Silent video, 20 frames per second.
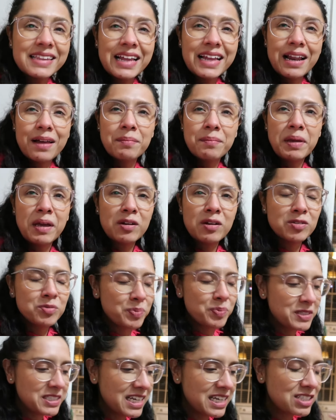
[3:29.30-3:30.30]
¿qué tal amigos?
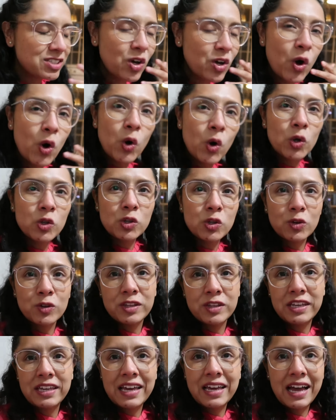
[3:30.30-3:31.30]
Pues ya es
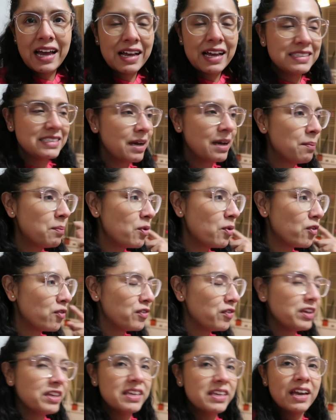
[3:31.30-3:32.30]
otro día, ya por
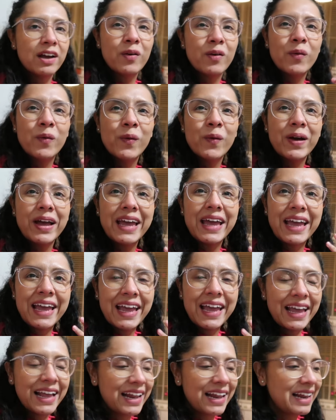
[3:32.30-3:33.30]
fin llegó
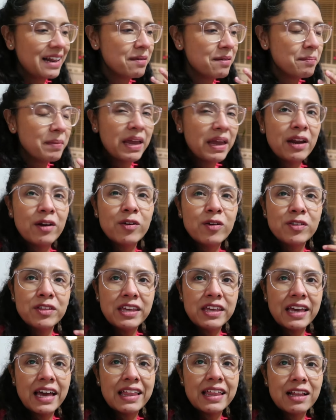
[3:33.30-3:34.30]
el mero
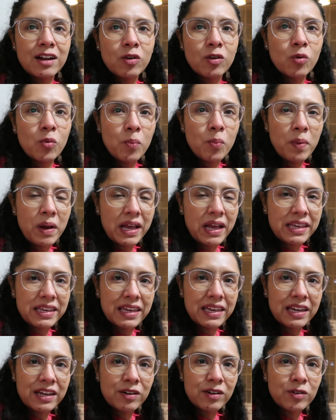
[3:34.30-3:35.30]
día del
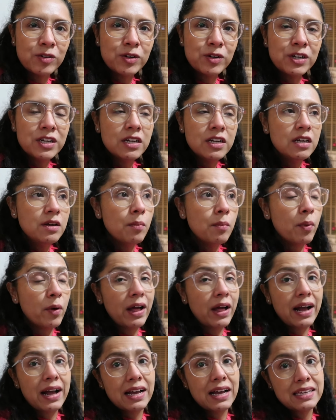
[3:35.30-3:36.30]
cumpleañero.
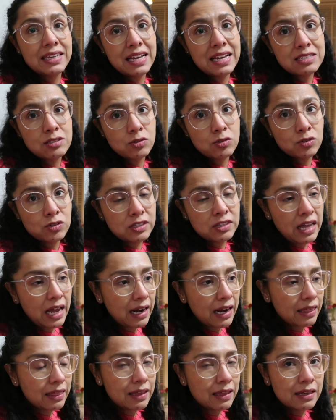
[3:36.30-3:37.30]
Por acá ya son
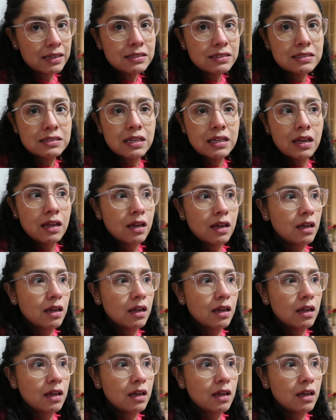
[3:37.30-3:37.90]
tardes,